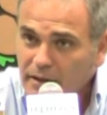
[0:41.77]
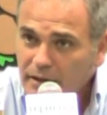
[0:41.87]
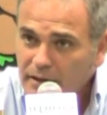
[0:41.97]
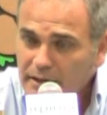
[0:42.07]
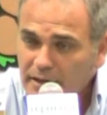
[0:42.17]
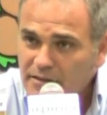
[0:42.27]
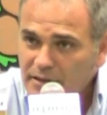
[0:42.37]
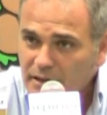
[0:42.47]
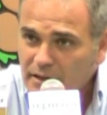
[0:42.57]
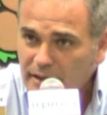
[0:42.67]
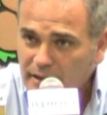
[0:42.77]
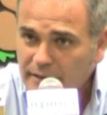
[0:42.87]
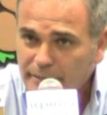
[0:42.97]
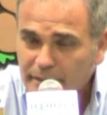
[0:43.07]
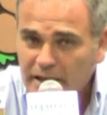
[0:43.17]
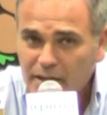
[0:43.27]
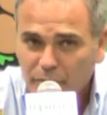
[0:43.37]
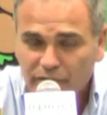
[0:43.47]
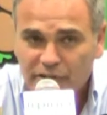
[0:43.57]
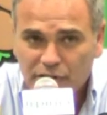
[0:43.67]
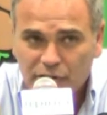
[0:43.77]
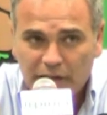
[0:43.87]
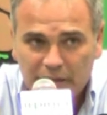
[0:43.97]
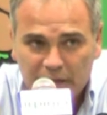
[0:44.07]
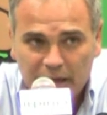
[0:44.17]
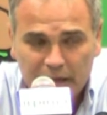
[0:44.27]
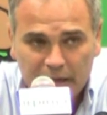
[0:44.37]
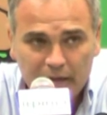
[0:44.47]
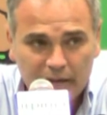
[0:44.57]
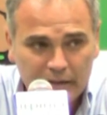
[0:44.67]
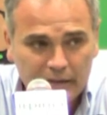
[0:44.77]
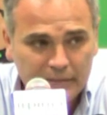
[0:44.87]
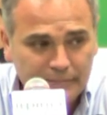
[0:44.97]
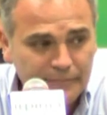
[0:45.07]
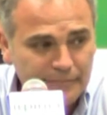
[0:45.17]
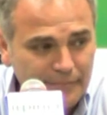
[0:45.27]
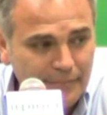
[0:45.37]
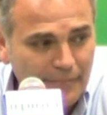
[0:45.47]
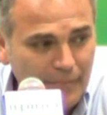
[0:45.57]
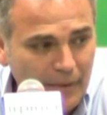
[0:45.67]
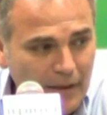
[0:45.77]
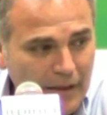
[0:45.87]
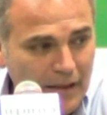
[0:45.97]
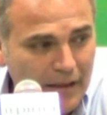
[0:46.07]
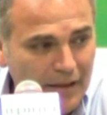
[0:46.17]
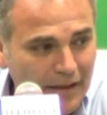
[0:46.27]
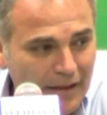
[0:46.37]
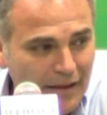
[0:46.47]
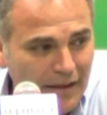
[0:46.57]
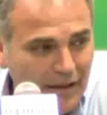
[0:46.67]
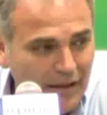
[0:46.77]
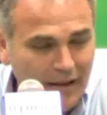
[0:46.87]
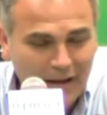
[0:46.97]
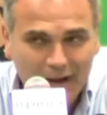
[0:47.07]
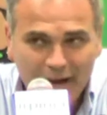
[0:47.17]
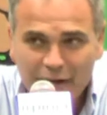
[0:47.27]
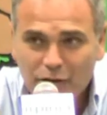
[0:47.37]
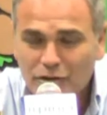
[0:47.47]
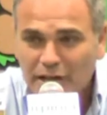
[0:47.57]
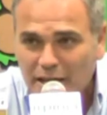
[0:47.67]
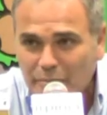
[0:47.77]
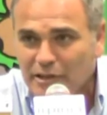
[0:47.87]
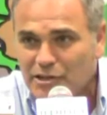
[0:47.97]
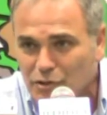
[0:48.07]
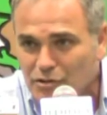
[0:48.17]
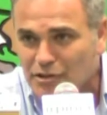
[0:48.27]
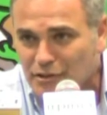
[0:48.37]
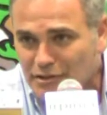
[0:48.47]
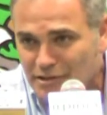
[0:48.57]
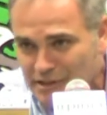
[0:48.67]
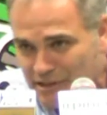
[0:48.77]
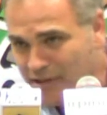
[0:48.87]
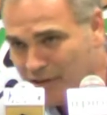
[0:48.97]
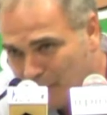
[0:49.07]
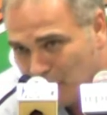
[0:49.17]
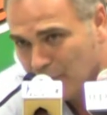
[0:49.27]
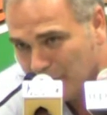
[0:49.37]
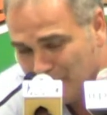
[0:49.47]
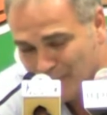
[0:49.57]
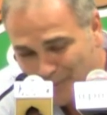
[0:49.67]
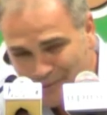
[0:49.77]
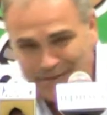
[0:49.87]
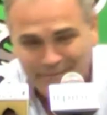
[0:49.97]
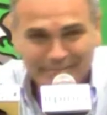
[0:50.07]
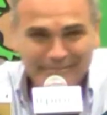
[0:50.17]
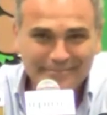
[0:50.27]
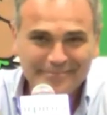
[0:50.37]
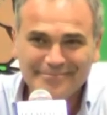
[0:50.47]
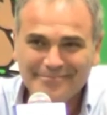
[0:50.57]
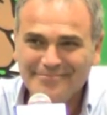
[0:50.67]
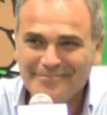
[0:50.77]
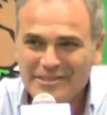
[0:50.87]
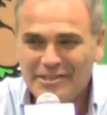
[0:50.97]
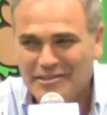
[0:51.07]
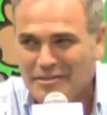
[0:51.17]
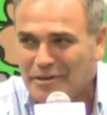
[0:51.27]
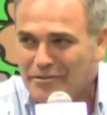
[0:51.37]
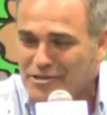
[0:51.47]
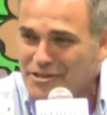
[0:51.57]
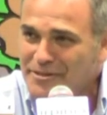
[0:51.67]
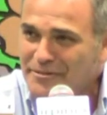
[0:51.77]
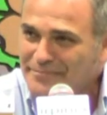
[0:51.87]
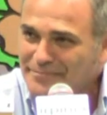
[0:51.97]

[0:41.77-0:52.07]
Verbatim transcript: e grazie alla, alla professionalità e al, eh, ai, ai preziosi consigli del direttore Preziosi ci è sempre vicino.